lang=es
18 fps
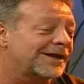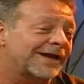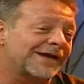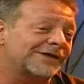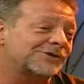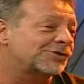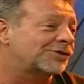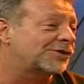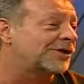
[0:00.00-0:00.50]

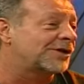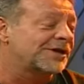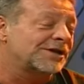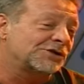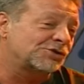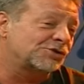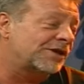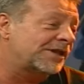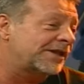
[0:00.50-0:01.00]
Eso
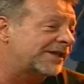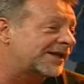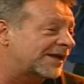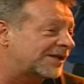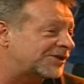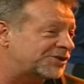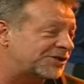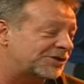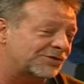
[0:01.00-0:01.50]
yo le dije
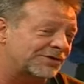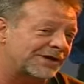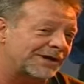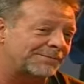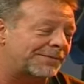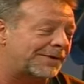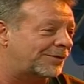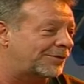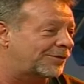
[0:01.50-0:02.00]
a Chico y a
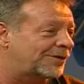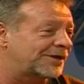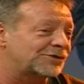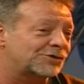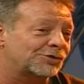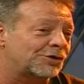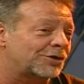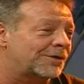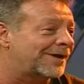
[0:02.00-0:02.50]
Pablo,
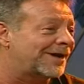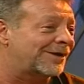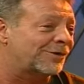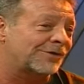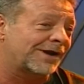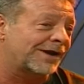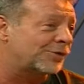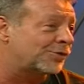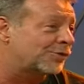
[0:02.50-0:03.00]
eso no lo van a
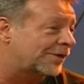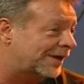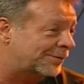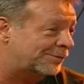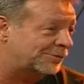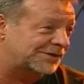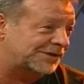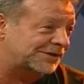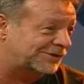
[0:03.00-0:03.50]
lograr nunca,
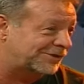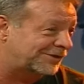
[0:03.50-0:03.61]
muchachos.